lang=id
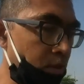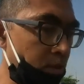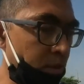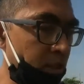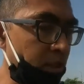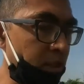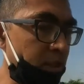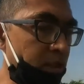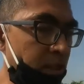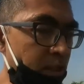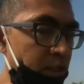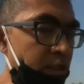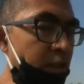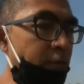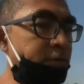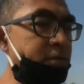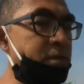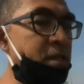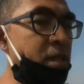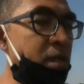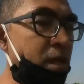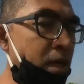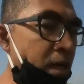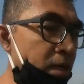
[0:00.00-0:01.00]
kita
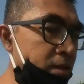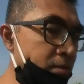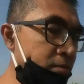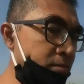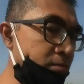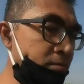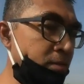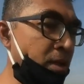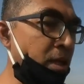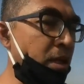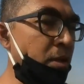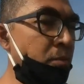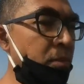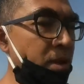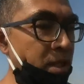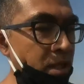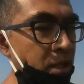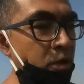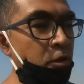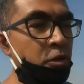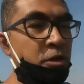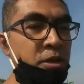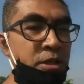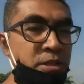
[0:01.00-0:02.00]
tafsirkan bagaimana
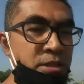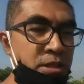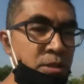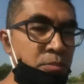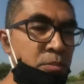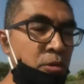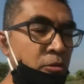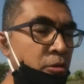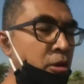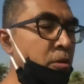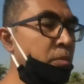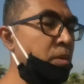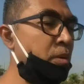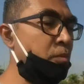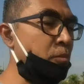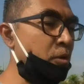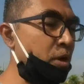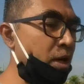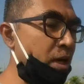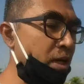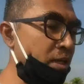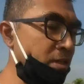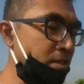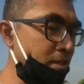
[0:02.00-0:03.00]
kondisi bawah
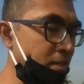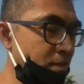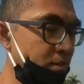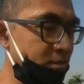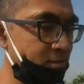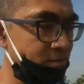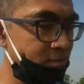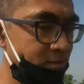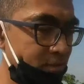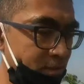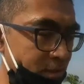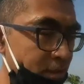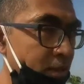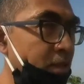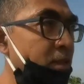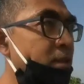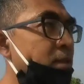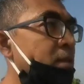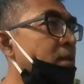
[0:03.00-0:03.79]
permukaannya ya